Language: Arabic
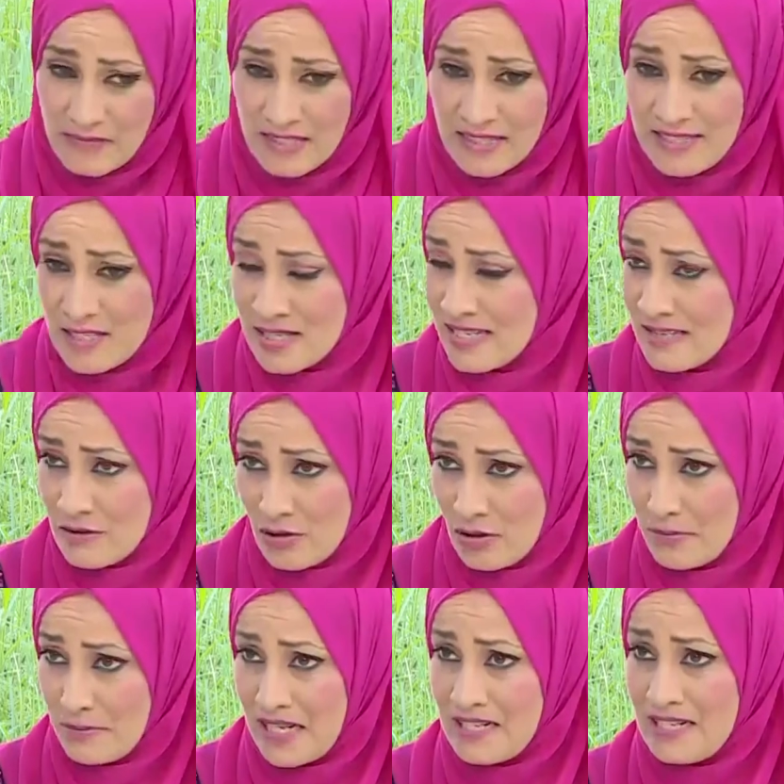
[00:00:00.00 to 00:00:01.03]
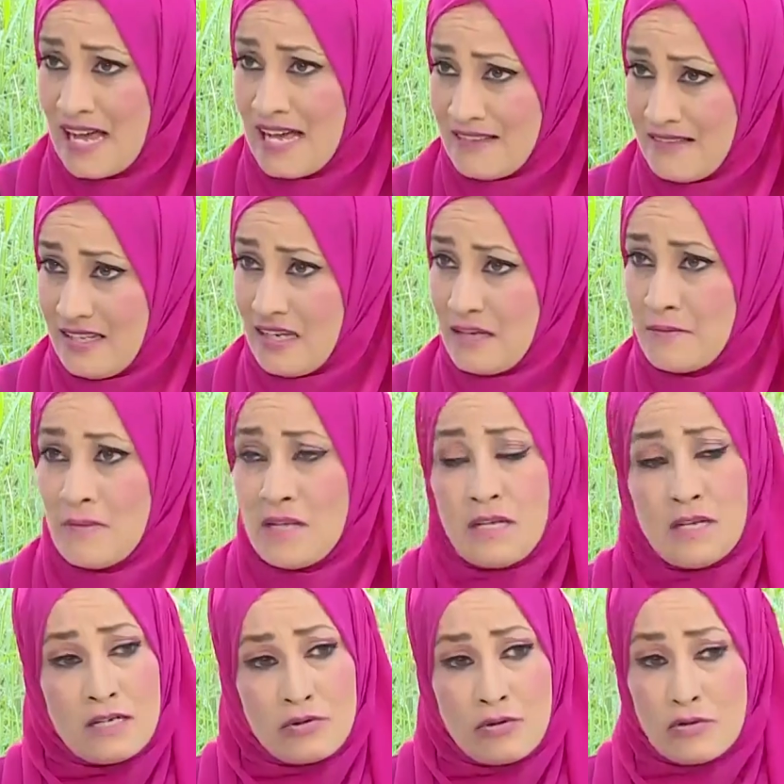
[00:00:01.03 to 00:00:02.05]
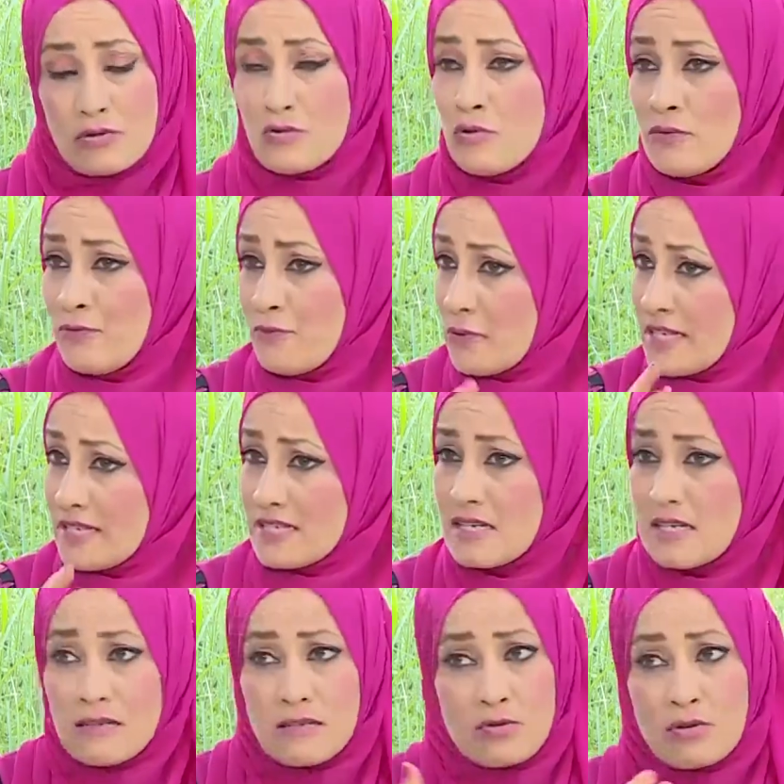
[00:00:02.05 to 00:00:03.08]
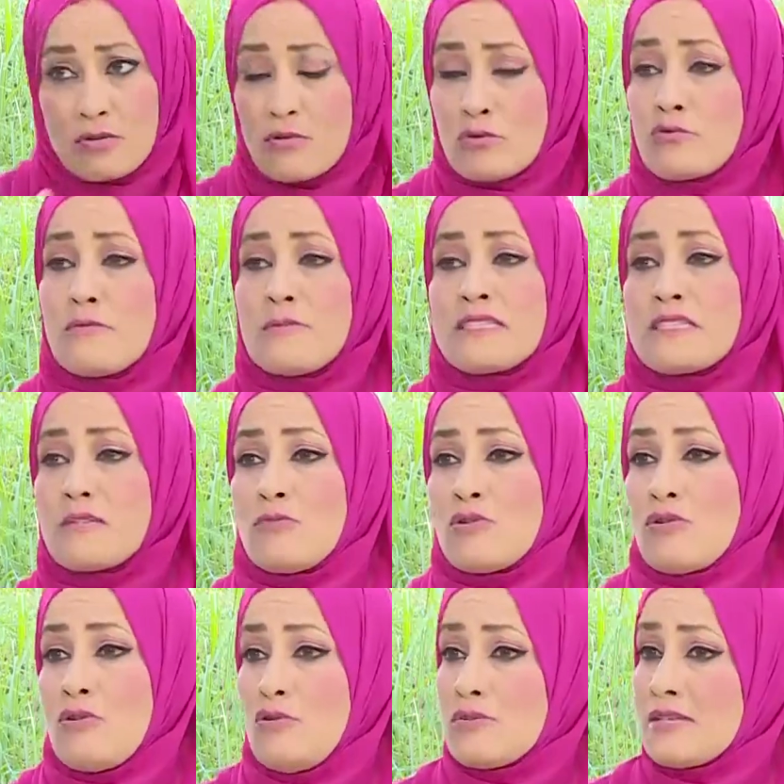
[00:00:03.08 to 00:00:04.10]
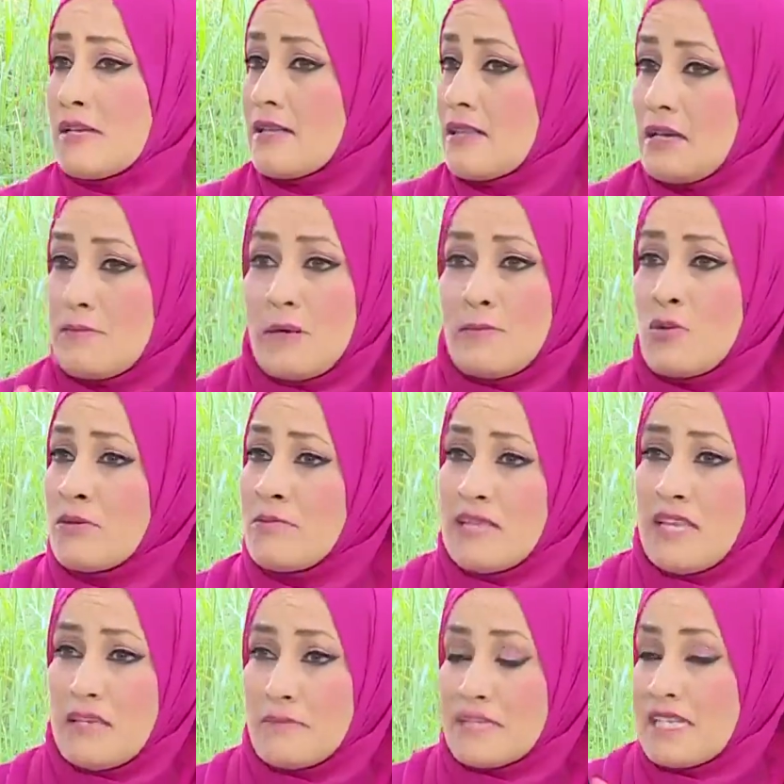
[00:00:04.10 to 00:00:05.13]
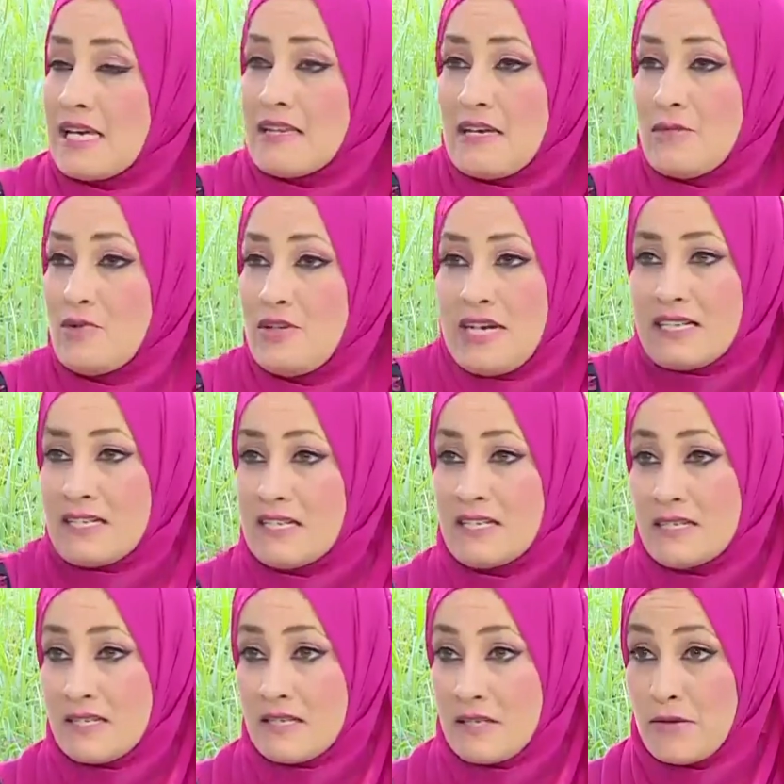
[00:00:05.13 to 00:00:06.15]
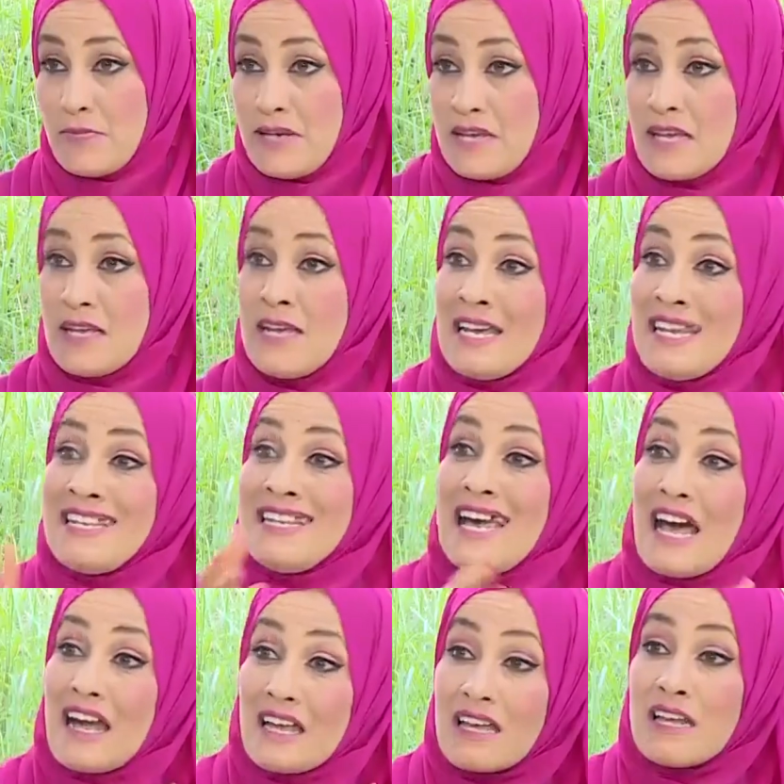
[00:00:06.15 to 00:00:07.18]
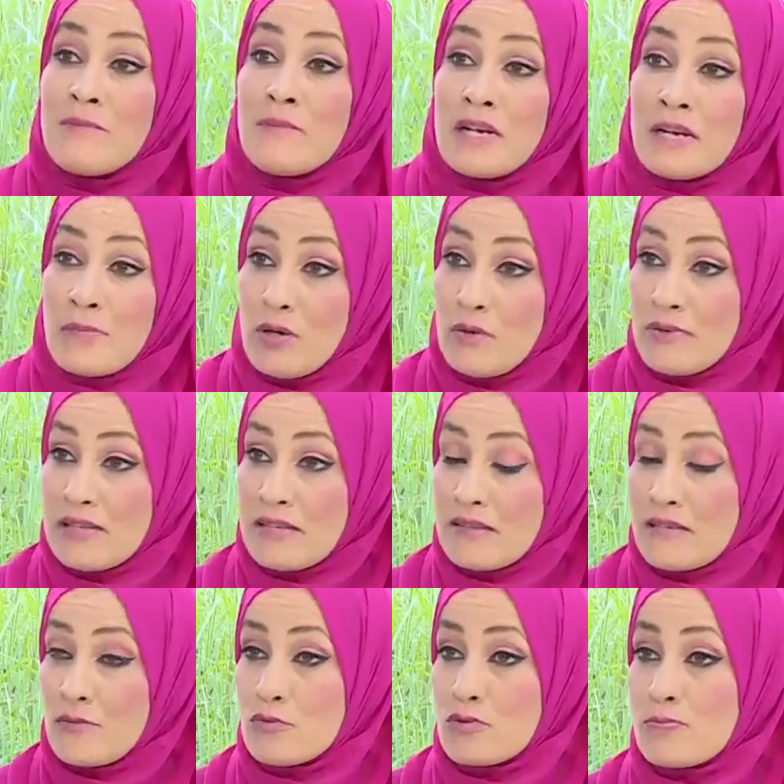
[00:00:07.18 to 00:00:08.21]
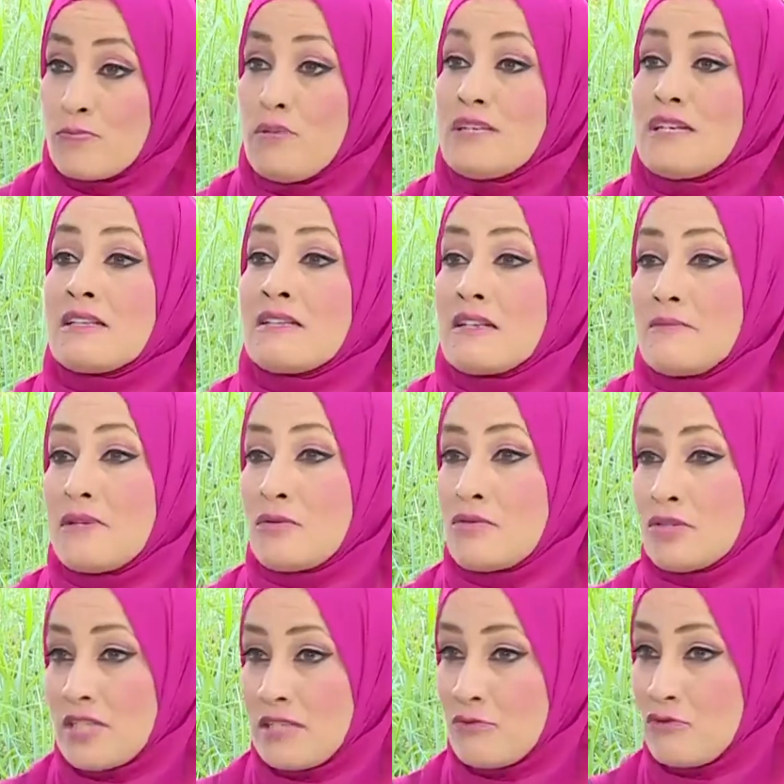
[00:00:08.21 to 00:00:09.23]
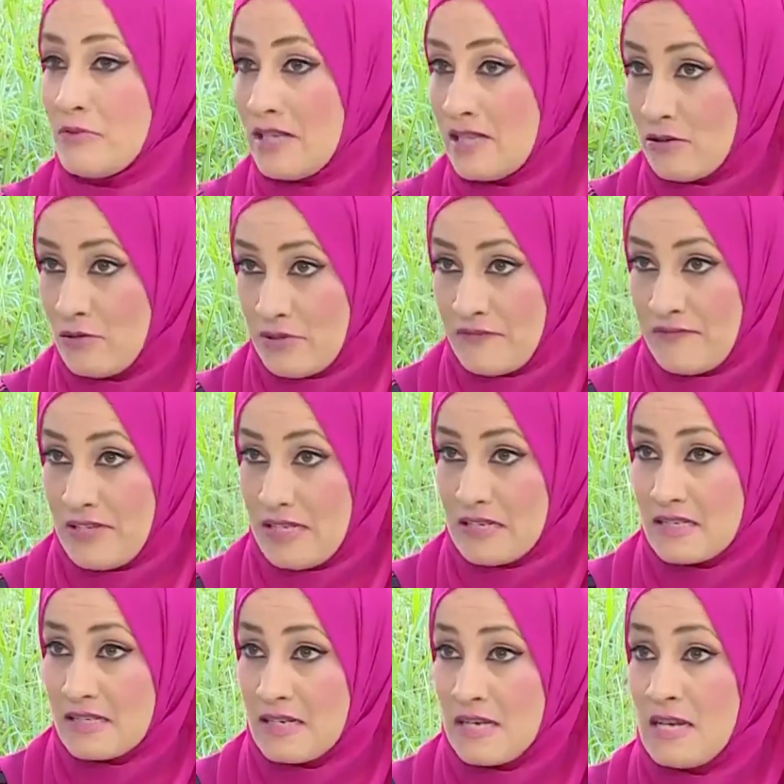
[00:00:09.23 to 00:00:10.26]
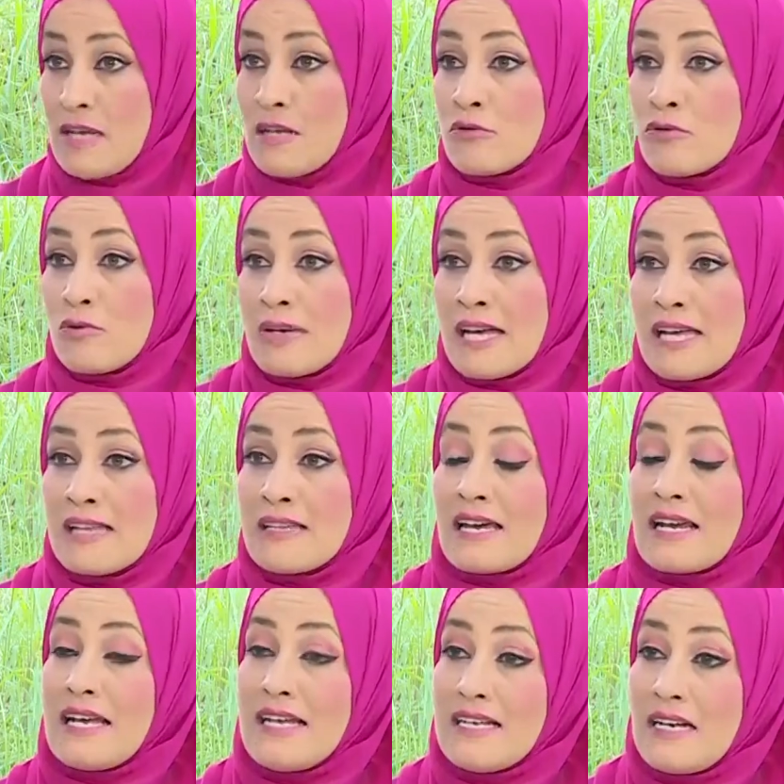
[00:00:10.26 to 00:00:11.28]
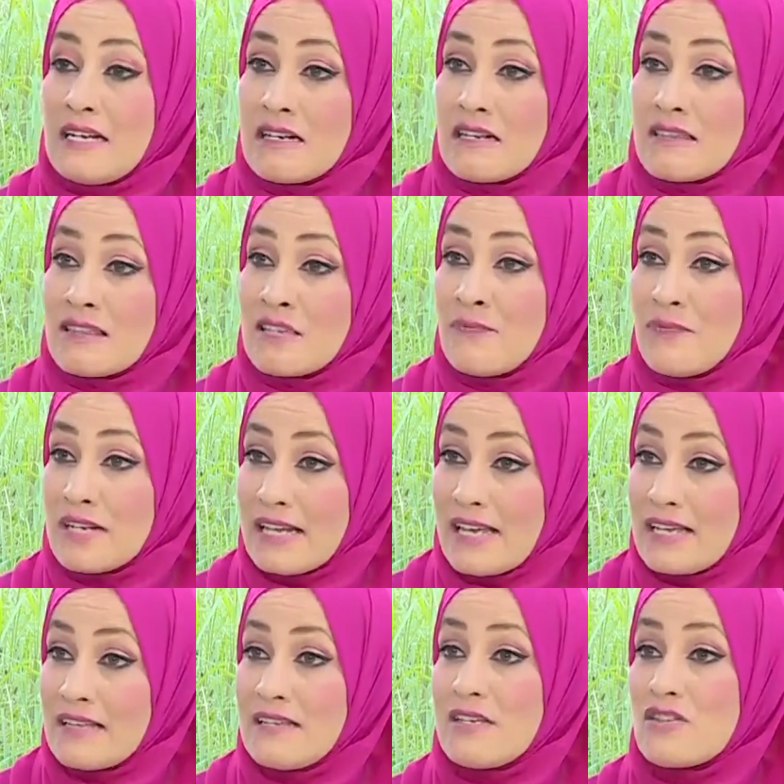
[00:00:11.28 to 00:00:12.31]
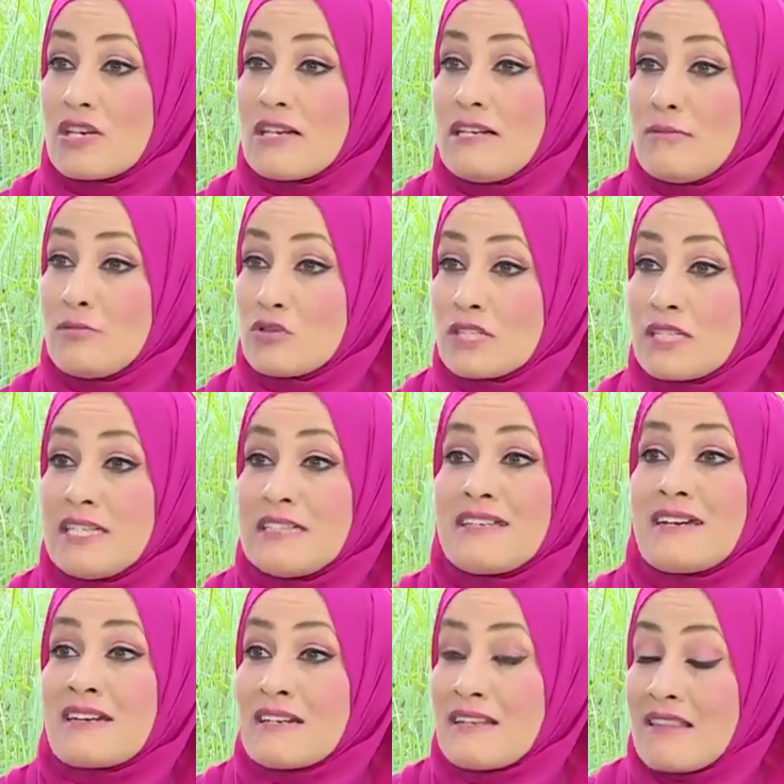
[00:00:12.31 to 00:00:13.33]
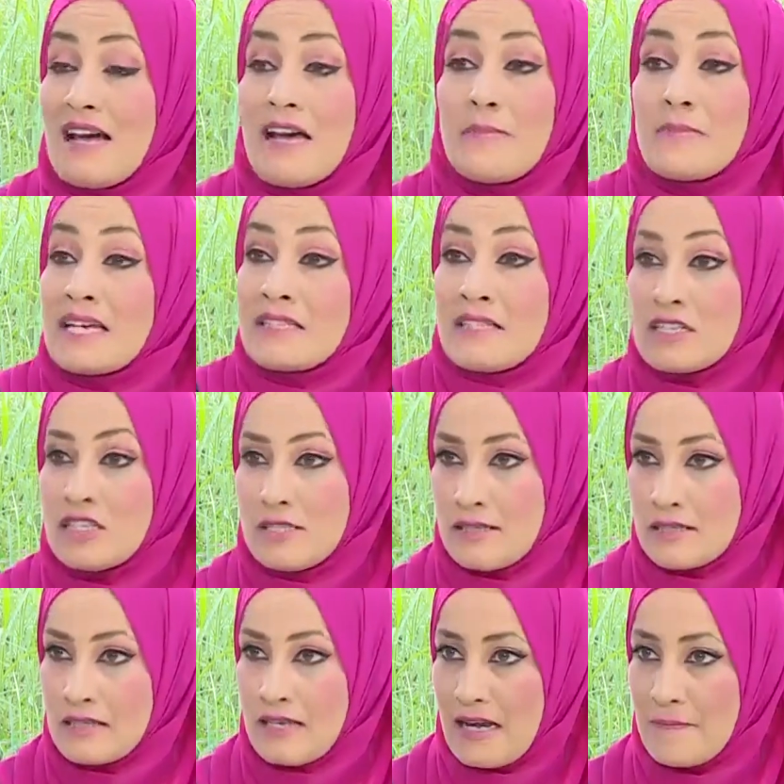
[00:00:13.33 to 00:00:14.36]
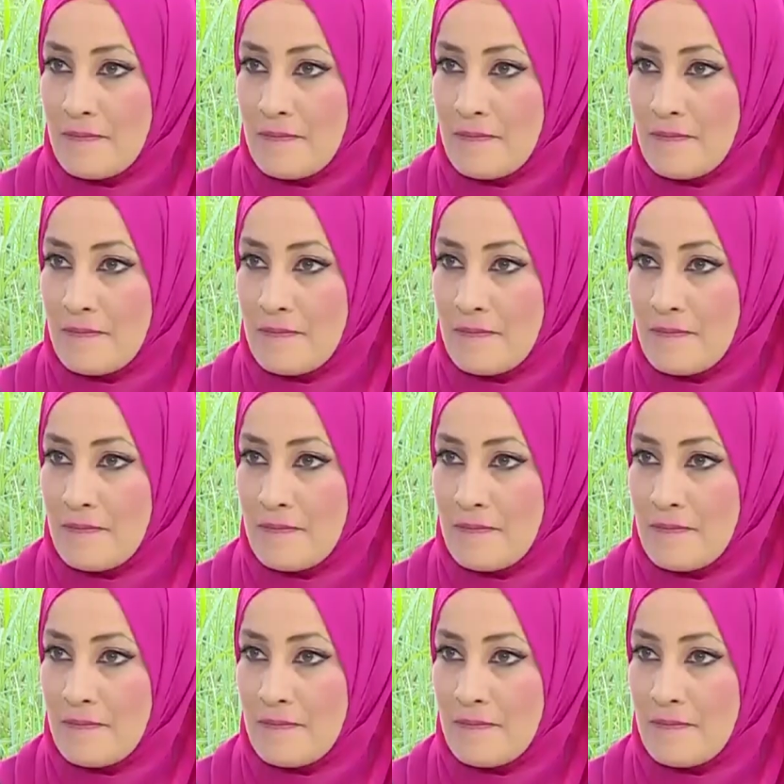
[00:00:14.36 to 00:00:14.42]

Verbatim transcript: يزيد نورمال اتير دونك اون فوا يزيد دونك اوتوماتيكمون يروح لو سان دو لا مامون يبدا يمص هذا منعكس يزيد به لاقل من 34 اسبوع يقدر ما يكونش عندهم هذا لو ريفلكس دونك هذا راح يعرض الطفل الخديج الى مشكل تاع الرضاعه ما يقدرش يرضع